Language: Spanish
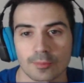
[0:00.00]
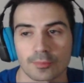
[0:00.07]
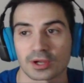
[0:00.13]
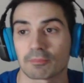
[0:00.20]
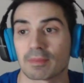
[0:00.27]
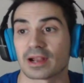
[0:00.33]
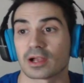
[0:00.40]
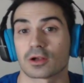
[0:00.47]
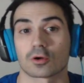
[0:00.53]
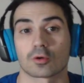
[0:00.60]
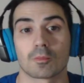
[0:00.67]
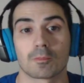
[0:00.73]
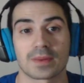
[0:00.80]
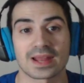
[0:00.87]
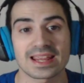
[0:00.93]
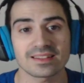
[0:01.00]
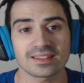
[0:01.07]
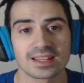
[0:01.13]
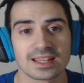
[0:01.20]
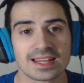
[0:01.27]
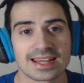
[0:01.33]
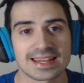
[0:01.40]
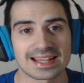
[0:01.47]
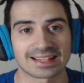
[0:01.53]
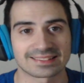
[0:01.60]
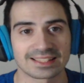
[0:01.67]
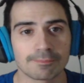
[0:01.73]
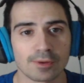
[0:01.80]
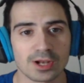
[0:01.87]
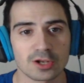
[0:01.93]
pues para que lo compréis. Y
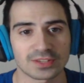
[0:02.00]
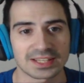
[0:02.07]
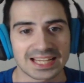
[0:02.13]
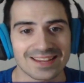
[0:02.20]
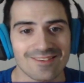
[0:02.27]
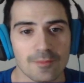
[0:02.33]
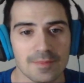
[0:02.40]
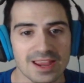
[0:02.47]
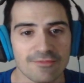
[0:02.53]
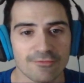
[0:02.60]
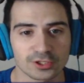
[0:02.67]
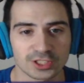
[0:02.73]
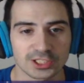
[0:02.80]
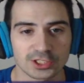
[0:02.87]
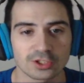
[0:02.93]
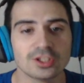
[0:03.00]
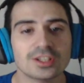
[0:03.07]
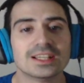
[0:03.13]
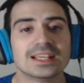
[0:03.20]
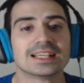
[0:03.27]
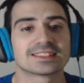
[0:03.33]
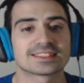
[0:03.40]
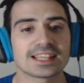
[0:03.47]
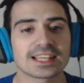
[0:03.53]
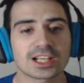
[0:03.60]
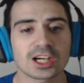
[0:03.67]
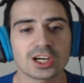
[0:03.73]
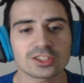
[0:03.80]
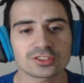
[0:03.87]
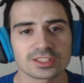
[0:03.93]
así pues lo tengáis, me enviáis fotito,
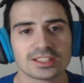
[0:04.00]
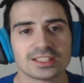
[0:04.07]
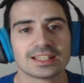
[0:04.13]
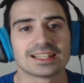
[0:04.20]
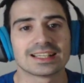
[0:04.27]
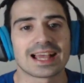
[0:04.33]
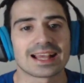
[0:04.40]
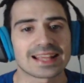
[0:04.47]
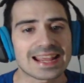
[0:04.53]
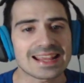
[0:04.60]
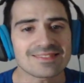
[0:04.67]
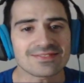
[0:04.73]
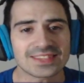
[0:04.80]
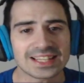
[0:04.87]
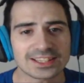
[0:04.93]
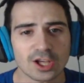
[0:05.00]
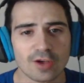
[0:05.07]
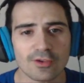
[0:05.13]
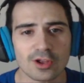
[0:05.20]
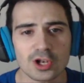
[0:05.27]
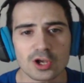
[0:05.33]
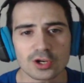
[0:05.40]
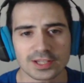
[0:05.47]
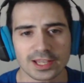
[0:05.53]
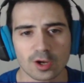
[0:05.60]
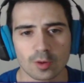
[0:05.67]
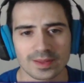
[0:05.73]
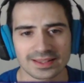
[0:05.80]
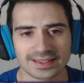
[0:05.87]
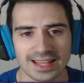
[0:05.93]
Chicos, entre todos los que
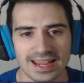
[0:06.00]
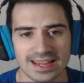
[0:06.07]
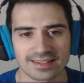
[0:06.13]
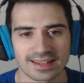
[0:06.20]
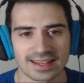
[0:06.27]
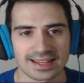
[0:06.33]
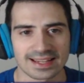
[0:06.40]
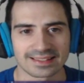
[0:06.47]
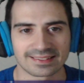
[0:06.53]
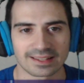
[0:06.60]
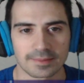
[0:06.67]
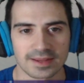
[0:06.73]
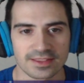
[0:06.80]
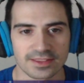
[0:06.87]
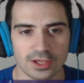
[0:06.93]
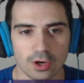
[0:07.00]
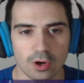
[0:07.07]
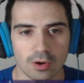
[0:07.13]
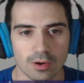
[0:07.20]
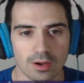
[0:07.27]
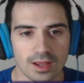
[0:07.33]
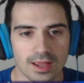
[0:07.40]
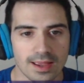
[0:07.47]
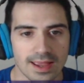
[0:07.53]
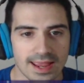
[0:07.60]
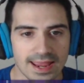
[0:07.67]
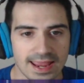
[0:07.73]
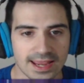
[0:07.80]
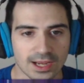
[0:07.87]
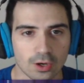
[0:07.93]
comentéis en ese vídeo...
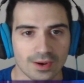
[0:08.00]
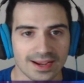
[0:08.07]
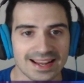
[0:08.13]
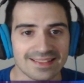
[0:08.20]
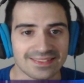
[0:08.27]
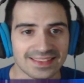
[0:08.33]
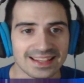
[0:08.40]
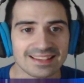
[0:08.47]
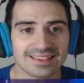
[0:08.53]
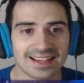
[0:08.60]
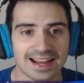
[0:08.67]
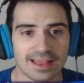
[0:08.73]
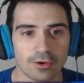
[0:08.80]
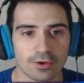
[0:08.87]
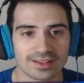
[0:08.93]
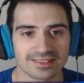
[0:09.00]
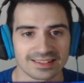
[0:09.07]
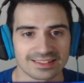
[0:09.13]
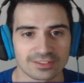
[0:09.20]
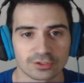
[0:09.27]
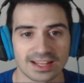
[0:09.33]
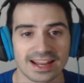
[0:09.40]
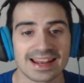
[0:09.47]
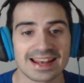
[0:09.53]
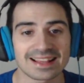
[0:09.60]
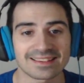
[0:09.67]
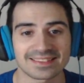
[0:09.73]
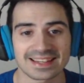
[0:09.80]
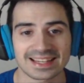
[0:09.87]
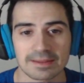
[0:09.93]
Eh, cogeré tres ganadores y sortearé las
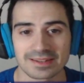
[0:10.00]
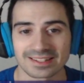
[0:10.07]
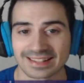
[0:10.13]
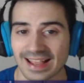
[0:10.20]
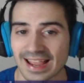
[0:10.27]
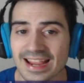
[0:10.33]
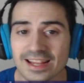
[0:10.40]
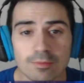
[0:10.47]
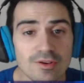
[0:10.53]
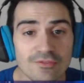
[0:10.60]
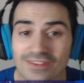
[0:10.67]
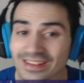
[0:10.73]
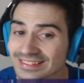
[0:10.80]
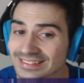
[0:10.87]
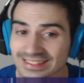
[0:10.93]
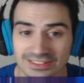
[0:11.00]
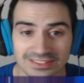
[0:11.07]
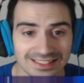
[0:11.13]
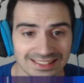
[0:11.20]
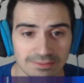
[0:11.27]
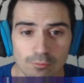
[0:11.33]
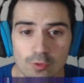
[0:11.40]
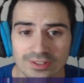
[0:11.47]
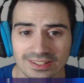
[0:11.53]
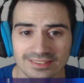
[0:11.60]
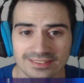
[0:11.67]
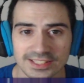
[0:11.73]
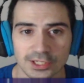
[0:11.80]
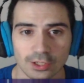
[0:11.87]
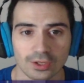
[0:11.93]
tres camisetas. Es muy fácil, o sea, muy
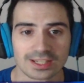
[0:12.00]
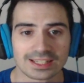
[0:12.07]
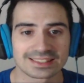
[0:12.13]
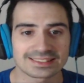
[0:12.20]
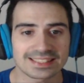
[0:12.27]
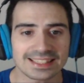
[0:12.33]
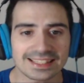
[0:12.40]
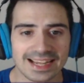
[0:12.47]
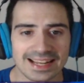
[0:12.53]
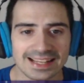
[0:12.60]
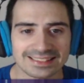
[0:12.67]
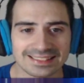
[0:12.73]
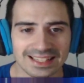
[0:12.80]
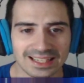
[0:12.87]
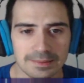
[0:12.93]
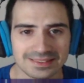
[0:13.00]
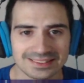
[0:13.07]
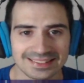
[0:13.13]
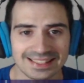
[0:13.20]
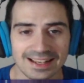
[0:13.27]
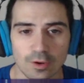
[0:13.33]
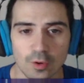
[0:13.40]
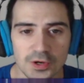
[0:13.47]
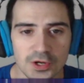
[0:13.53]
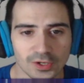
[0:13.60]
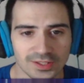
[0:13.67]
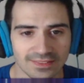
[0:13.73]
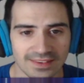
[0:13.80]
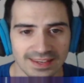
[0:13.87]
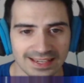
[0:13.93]
sencillo. Si queréis la camiseta, lo único que
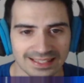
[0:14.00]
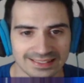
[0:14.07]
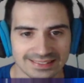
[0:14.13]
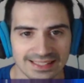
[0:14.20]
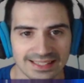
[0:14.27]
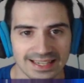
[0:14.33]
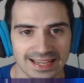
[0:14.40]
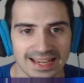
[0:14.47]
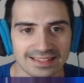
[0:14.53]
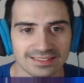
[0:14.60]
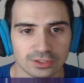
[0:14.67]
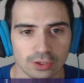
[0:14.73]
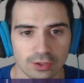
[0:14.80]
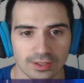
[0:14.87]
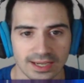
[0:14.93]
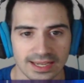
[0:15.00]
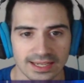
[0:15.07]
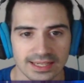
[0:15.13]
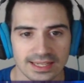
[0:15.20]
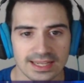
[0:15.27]
tendréis que hacer es coger